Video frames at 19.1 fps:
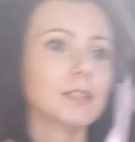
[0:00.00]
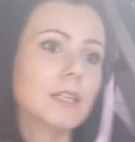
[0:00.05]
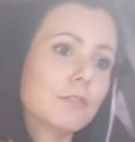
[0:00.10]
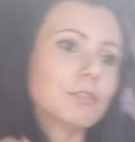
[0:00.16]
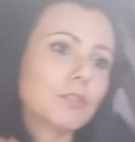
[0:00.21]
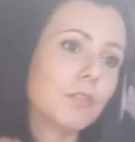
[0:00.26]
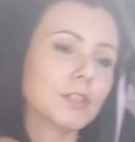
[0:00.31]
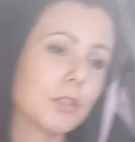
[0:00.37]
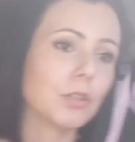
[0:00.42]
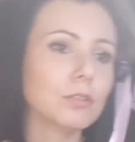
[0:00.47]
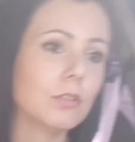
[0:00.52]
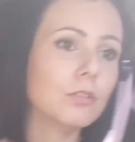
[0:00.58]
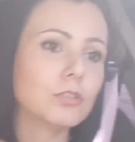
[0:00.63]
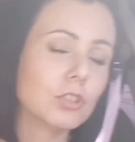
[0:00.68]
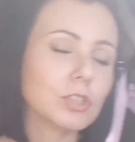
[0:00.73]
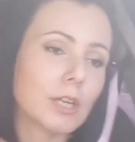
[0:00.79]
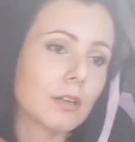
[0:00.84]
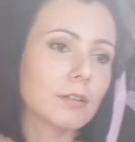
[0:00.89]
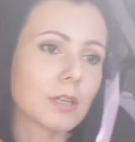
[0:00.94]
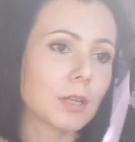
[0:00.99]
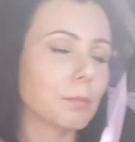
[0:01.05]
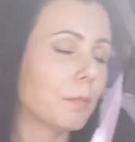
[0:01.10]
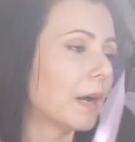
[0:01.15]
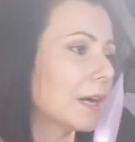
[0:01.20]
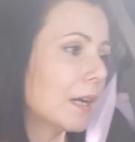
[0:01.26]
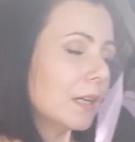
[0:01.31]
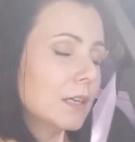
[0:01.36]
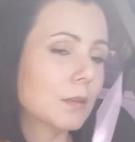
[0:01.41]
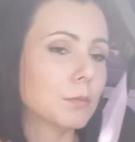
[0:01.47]
devolver todo o dinheiro que
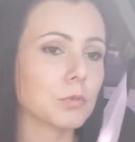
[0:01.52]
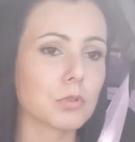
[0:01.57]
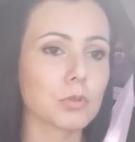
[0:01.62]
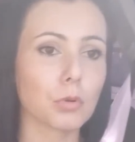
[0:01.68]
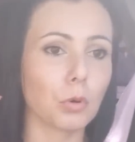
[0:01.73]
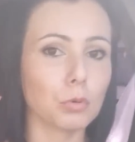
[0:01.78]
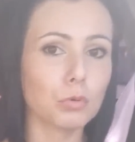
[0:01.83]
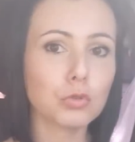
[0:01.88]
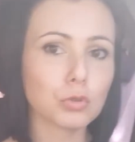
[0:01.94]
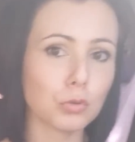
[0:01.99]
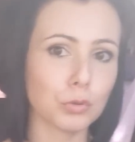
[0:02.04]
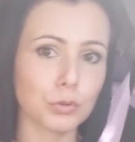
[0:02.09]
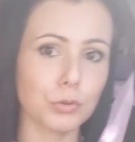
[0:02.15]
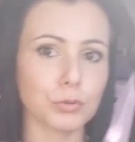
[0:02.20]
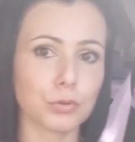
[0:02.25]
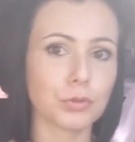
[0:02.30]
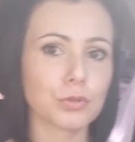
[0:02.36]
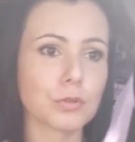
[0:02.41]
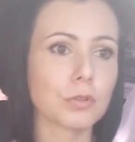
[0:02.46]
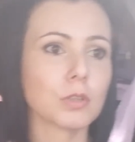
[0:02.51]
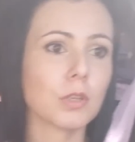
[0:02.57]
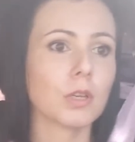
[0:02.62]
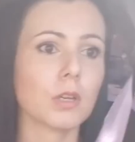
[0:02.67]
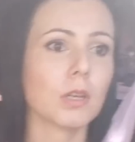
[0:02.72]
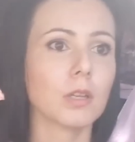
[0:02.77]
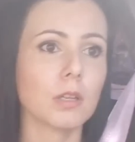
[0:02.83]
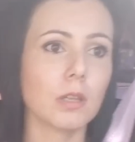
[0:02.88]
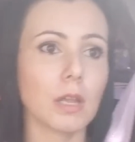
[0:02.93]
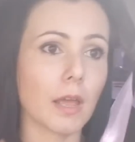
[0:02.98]
pagamos com juros,
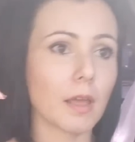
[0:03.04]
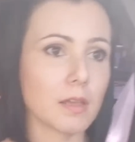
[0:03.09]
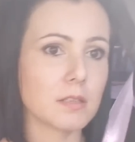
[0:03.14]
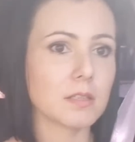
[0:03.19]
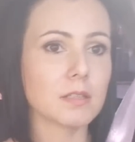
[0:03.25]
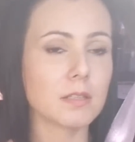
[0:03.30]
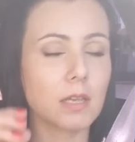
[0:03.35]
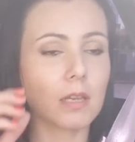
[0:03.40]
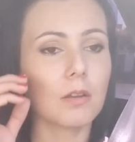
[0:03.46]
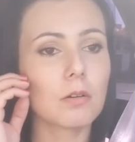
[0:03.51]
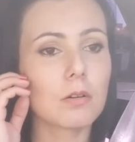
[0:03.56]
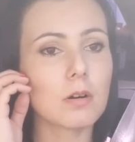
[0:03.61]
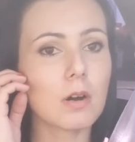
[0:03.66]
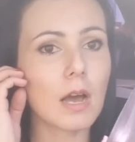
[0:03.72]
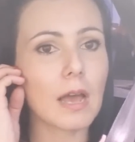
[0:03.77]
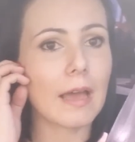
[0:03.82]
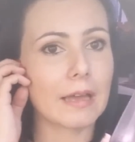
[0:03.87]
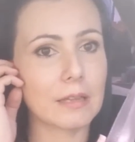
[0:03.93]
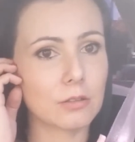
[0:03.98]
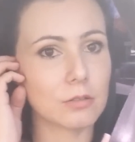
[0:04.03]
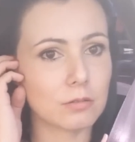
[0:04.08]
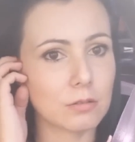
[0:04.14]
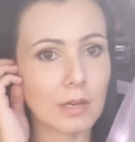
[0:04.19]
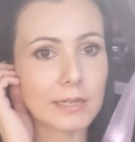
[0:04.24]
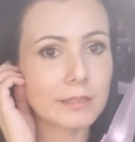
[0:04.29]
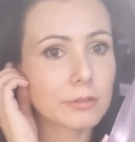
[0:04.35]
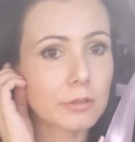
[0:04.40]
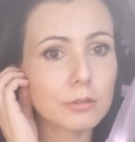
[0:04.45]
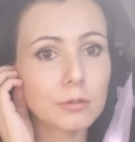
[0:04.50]
né? Esse seria o correto.
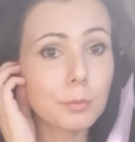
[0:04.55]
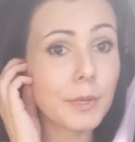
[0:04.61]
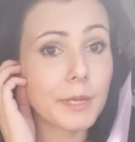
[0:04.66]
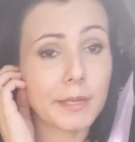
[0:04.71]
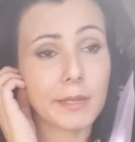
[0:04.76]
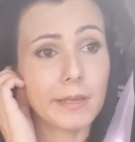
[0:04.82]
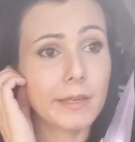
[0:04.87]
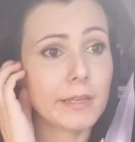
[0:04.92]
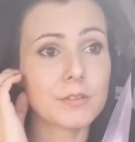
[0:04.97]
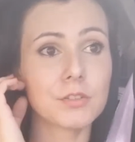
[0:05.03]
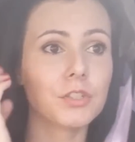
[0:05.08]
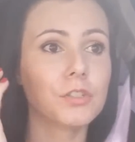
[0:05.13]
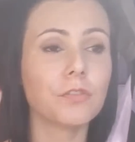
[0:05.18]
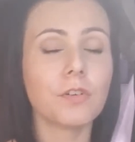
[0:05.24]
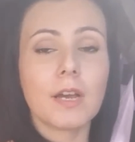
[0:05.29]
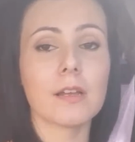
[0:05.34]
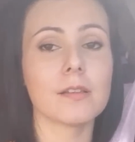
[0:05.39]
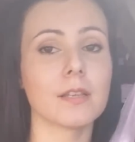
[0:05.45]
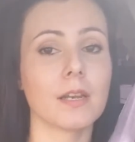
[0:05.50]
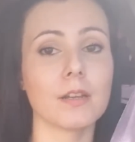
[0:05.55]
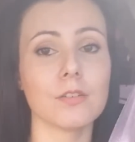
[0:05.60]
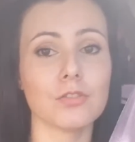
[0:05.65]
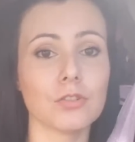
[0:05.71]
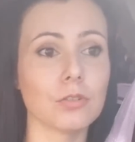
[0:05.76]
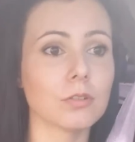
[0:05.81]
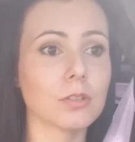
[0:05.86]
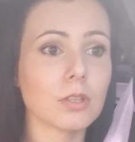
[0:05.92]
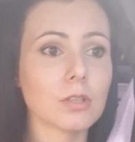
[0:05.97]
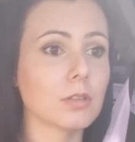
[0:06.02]
Aí tudo bem, aí a gente vai
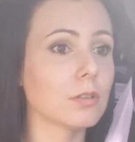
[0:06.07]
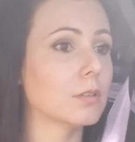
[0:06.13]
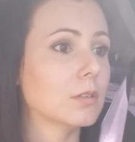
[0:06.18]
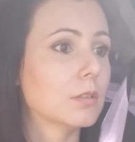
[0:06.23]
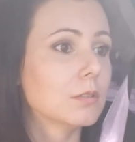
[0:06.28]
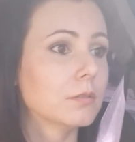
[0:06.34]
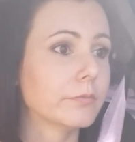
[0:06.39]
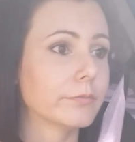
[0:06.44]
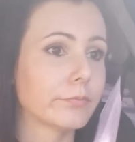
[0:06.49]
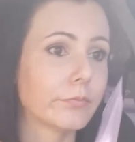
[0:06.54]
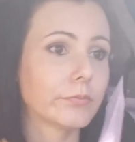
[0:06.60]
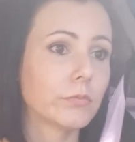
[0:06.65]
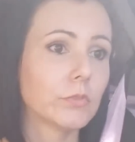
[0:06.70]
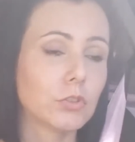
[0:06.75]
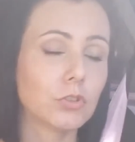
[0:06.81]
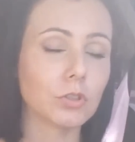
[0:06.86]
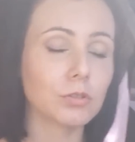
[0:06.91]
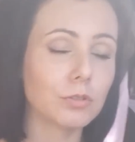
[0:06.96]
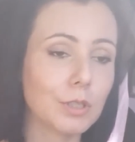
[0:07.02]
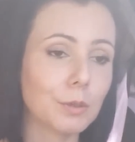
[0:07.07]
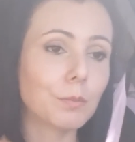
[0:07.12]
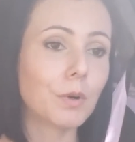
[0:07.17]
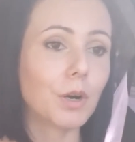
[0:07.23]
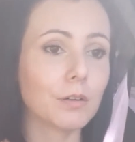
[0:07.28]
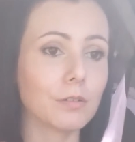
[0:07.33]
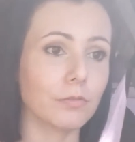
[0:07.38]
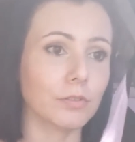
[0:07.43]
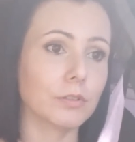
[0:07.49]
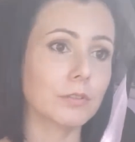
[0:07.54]
atrás de outro, de outro
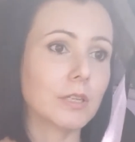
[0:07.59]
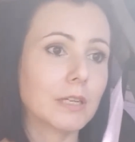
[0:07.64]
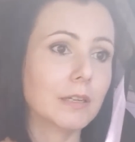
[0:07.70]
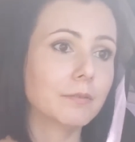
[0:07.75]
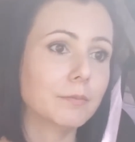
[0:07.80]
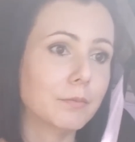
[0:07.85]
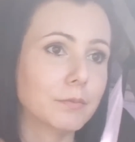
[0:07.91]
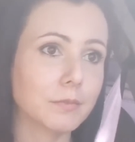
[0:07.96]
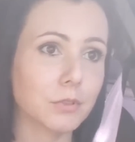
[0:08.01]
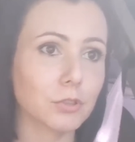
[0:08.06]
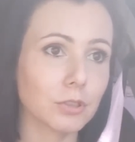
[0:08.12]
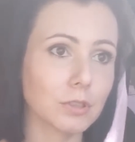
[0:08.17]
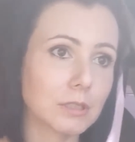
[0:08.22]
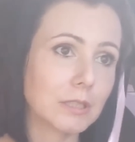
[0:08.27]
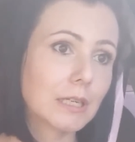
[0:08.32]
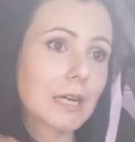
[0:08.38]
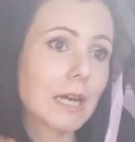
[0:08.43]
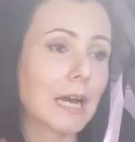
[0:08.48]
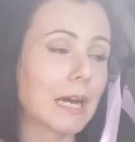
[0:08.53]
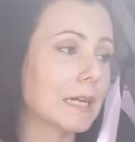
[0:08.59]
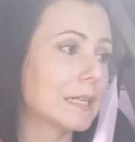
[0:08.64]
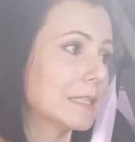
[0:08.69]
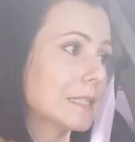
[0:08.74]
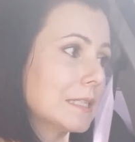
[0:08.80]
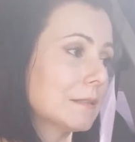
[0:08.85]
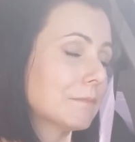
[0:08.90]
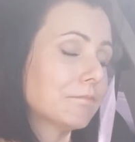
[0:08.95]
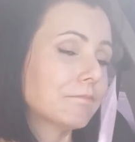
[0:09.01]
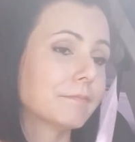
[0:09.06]
imóvel, né? De outra
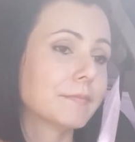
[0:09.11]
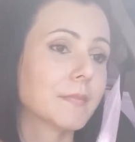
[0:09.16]
casa.